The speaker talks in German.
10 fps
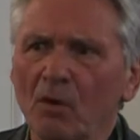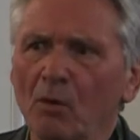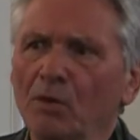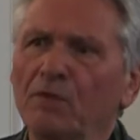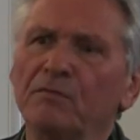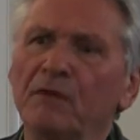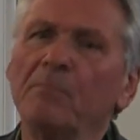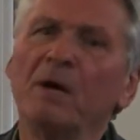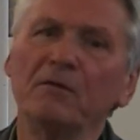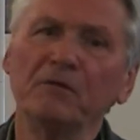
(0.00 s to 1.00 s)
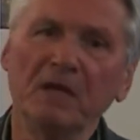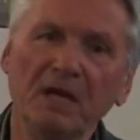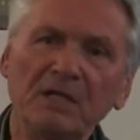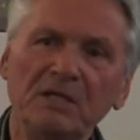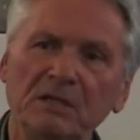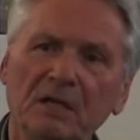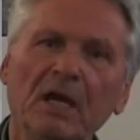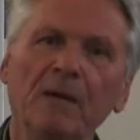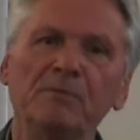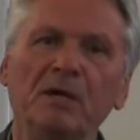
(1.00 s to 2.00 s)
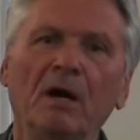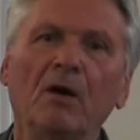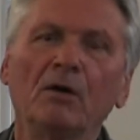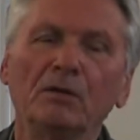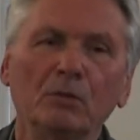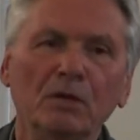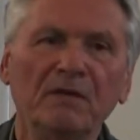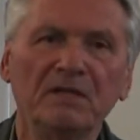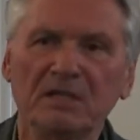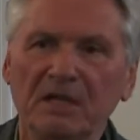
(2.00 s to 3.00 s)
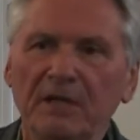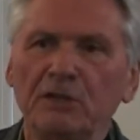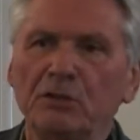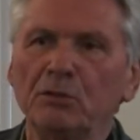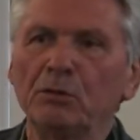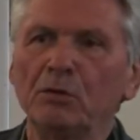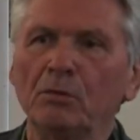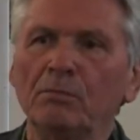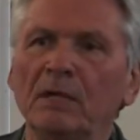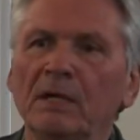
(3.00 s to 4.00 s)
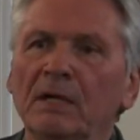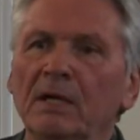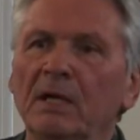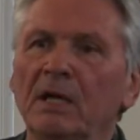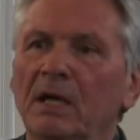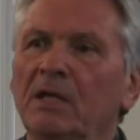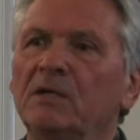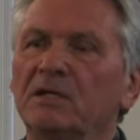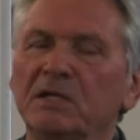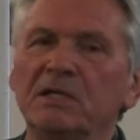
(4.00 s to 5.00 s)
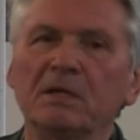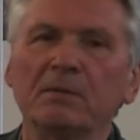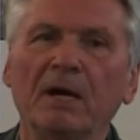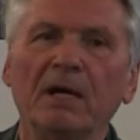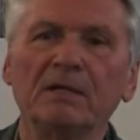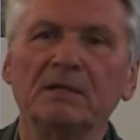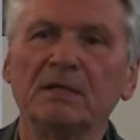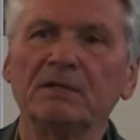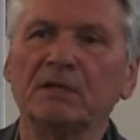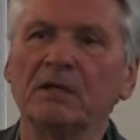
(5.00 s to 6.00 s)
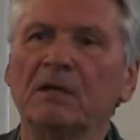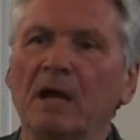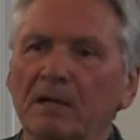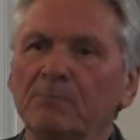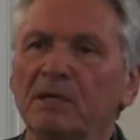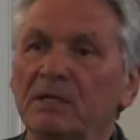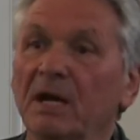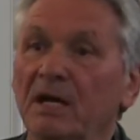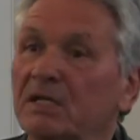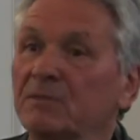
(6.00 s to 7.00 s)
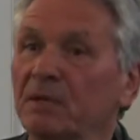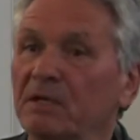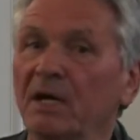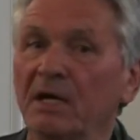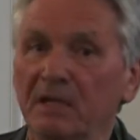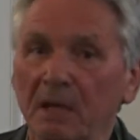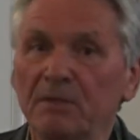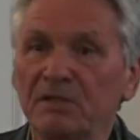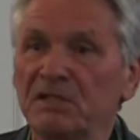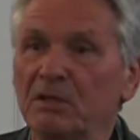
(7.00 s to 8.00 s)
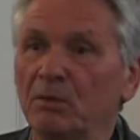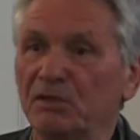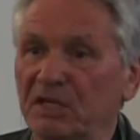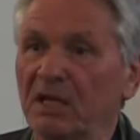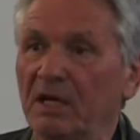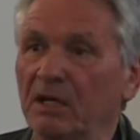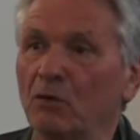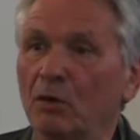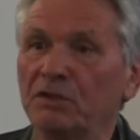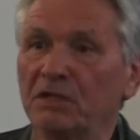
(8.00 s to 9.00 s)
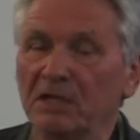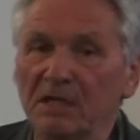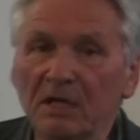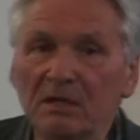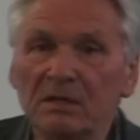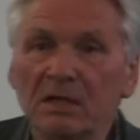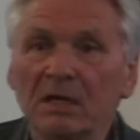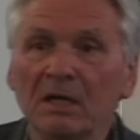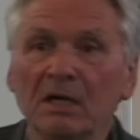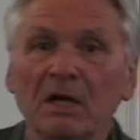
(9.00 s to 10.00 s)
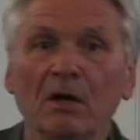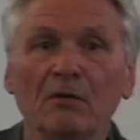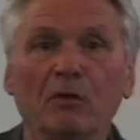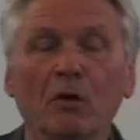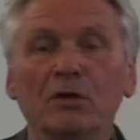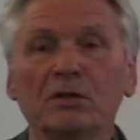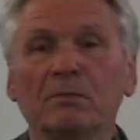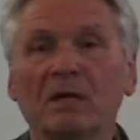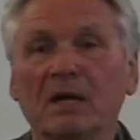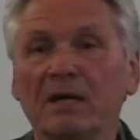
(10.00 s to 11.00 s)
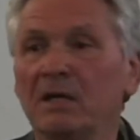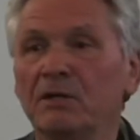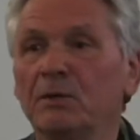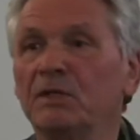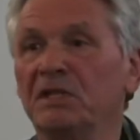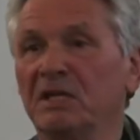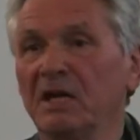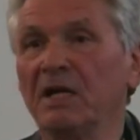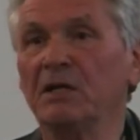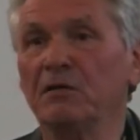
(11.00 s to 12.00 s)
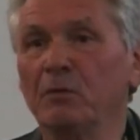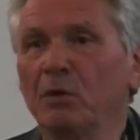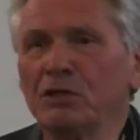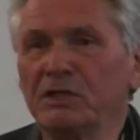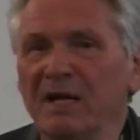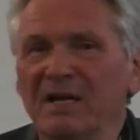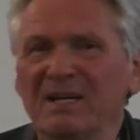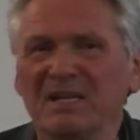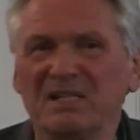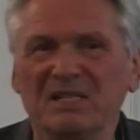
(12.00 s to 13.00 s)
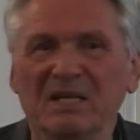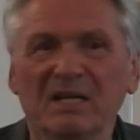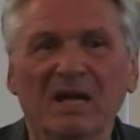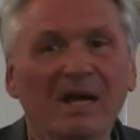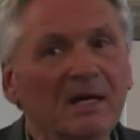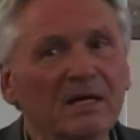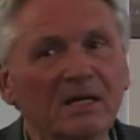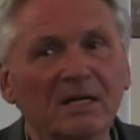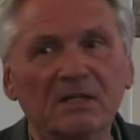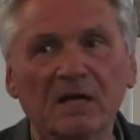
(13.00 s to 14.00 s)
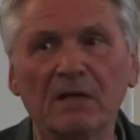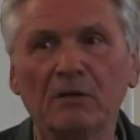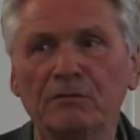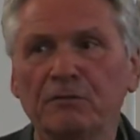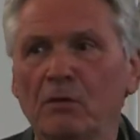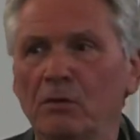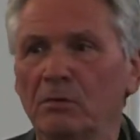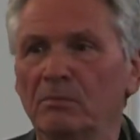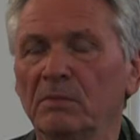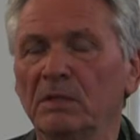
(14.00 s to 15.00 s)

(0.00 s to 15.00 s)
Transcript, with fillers: Und wenn man wie ich dann eben ja auch ein Universitätsstudium hinter sich gebracht hat, dann hat man ja, ist man ja in der Beziehung sehr indoktriniert worden. Man kann natürlich sich gar nicht vorstellen, dass es in irgendeiner Form